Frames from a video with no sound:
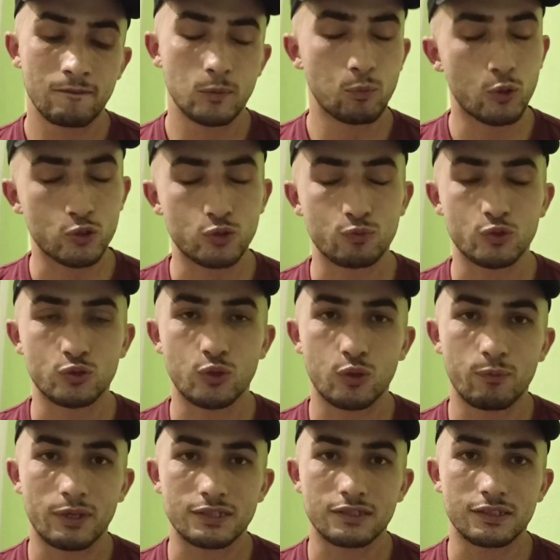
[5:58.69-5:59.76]
Borcumuz da
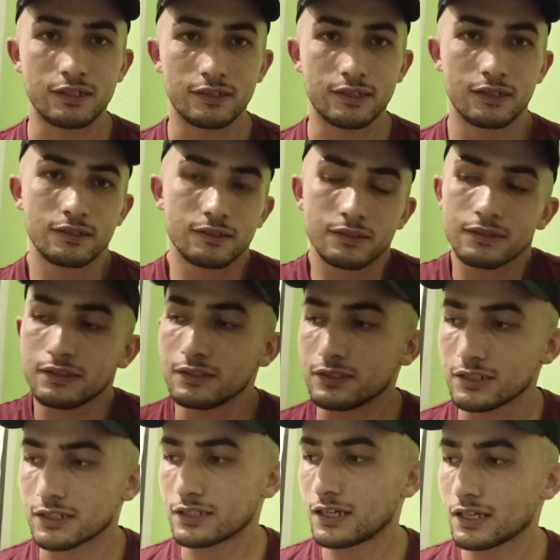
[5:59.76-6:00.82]
olmasa zaten
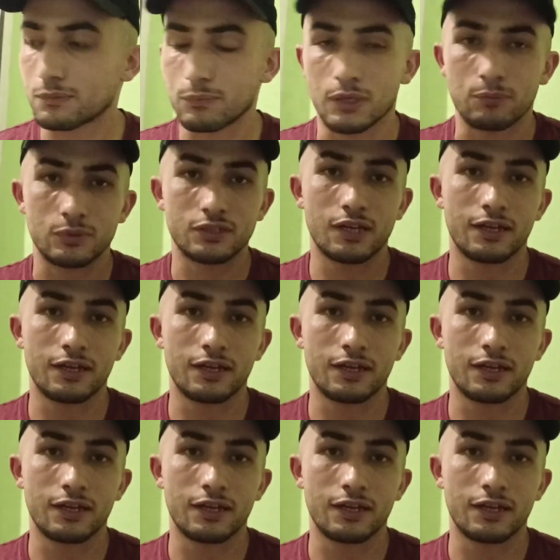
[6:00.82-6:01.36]
yiyecek ekmeğimizi